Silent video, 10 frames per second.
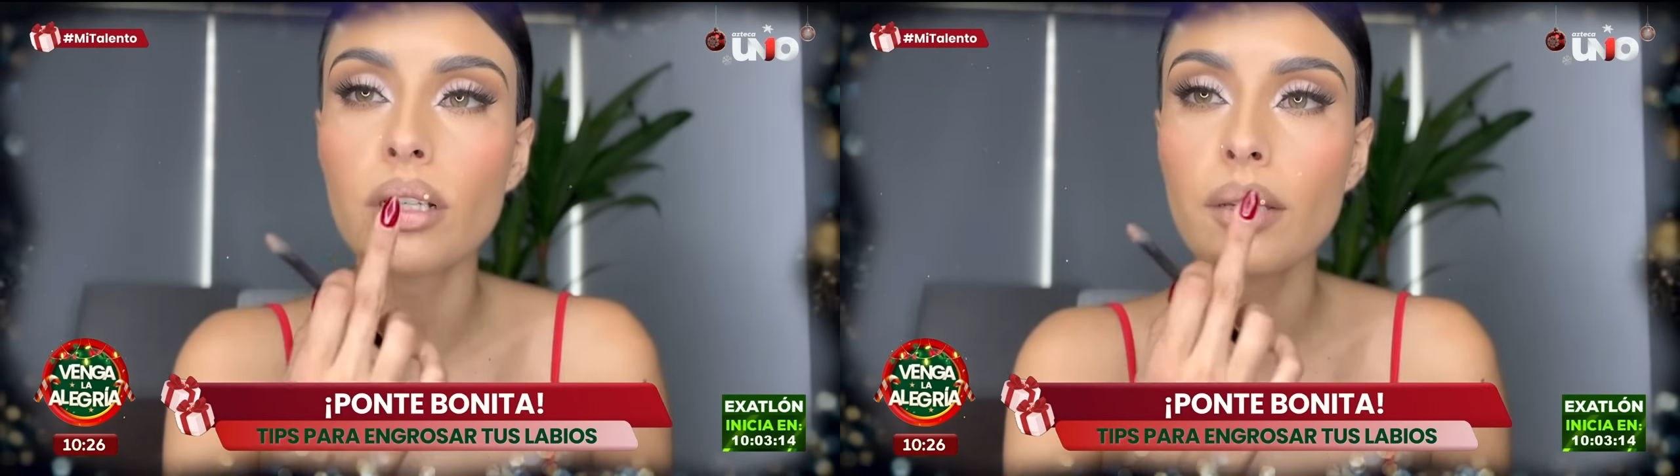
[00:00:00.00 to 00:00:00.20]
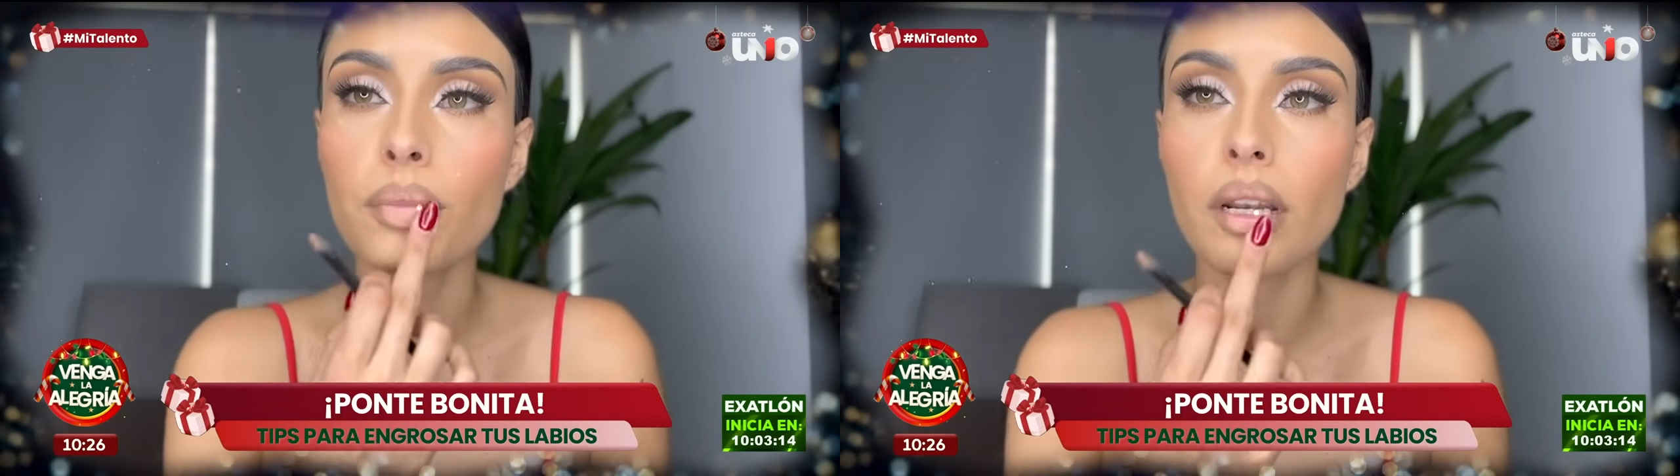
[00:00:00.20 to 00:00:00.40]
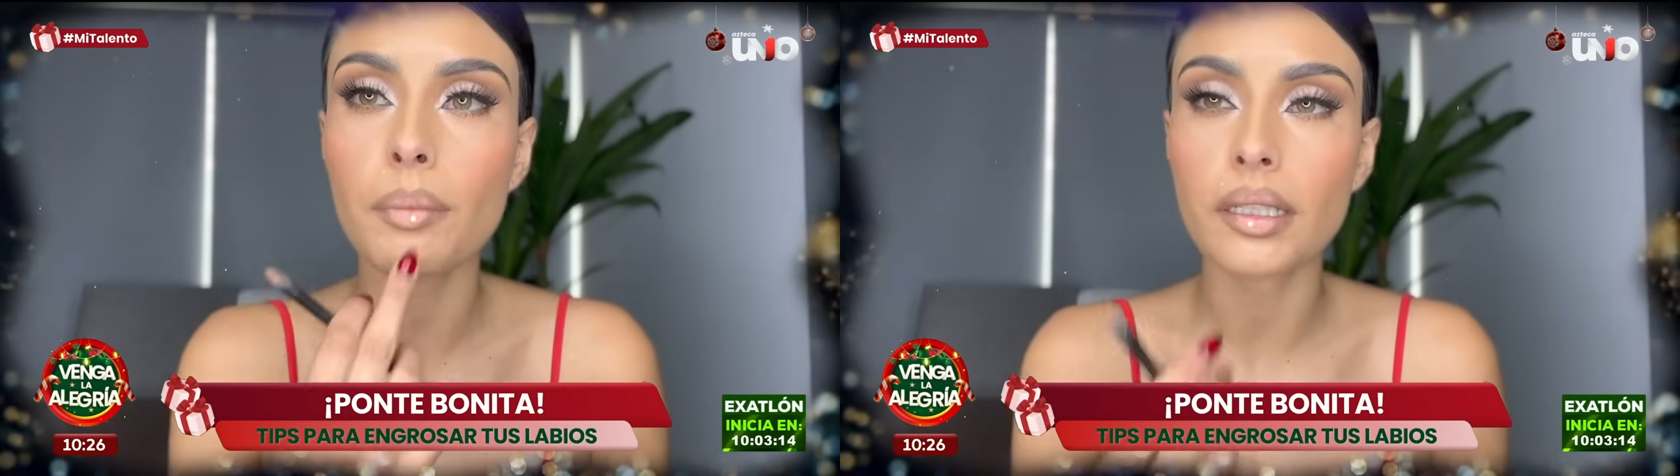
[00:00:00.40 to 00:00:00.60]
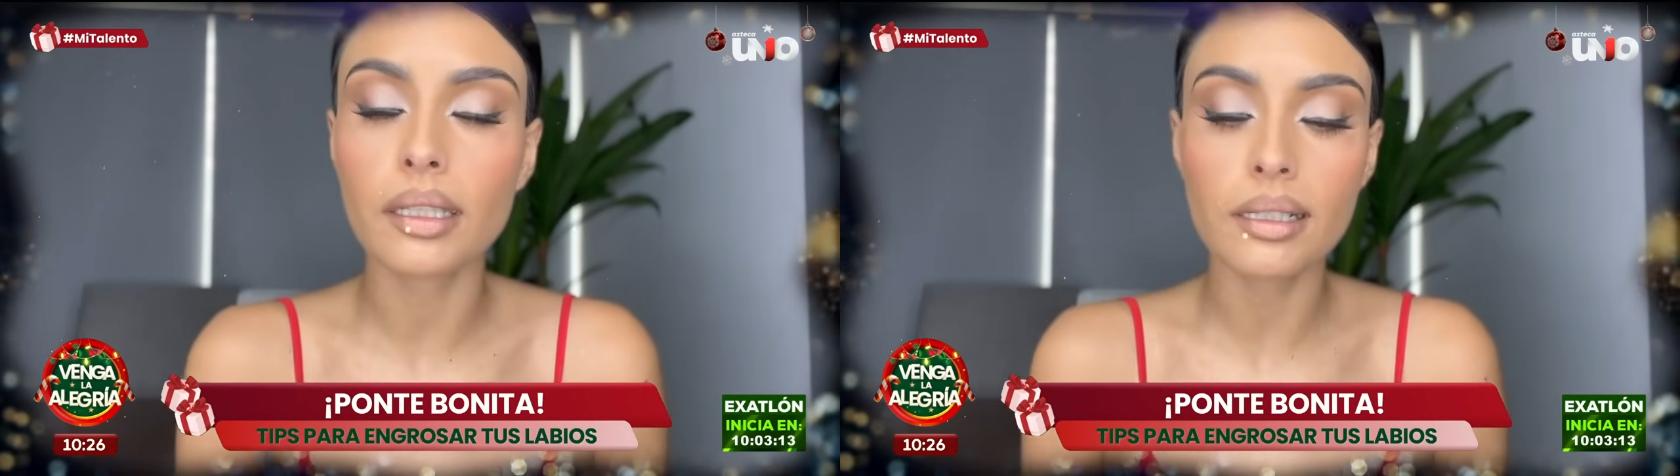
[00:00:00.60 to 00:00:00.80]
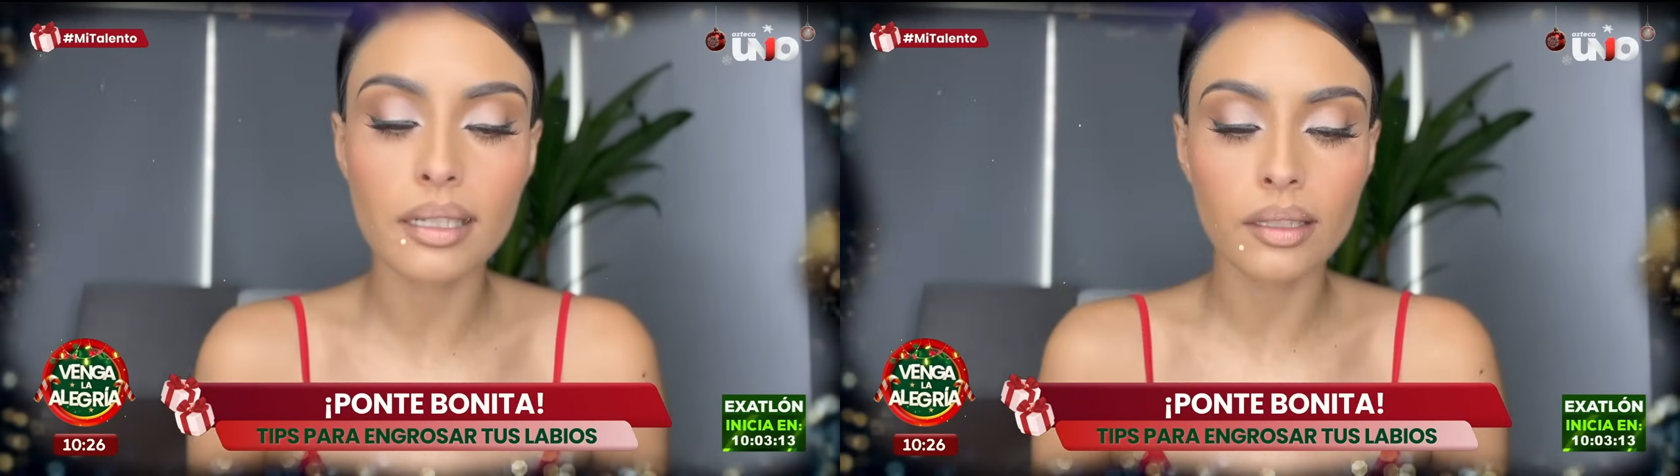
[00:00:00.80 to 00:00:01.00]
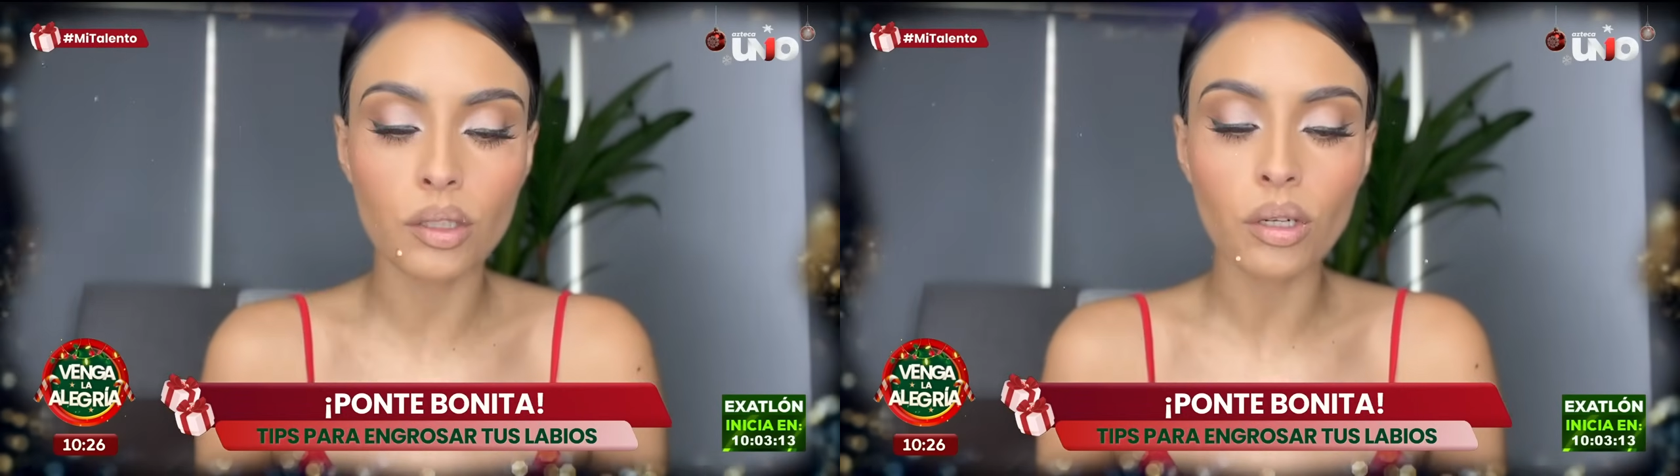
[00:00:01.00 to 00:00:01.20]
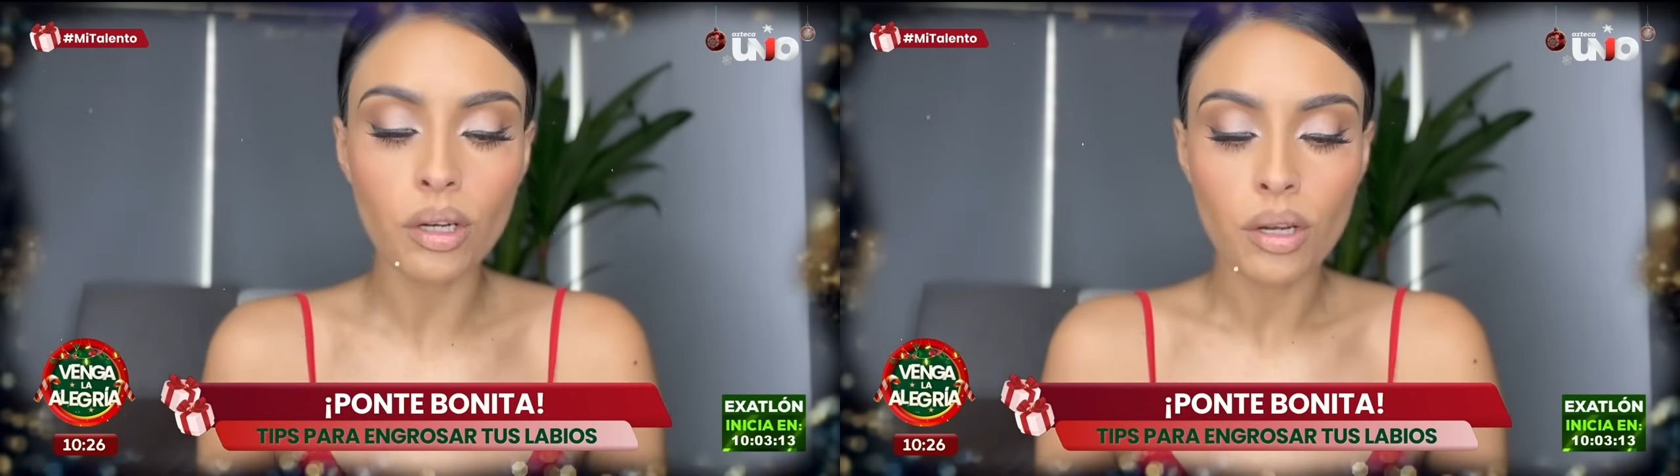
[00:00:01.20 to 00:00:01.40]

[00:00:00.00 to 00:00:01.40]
limpio la parte del centro